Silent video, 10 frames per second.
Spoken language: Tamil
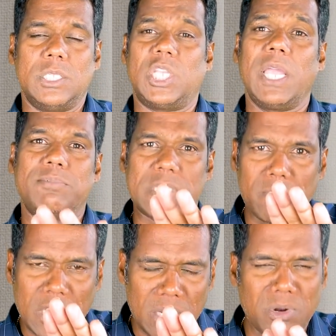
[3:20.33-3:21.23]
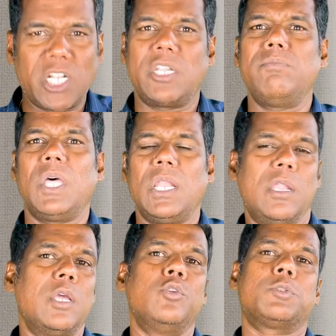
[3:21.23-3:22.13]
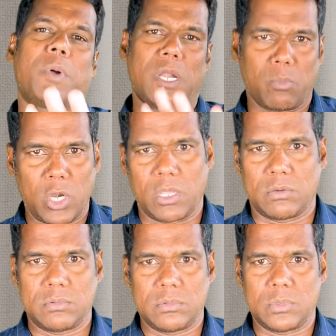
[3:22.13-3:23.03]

ஜேஎஃப் செவன்டீன் மட்டும்தான் யூஸ் பண்ண முடியும்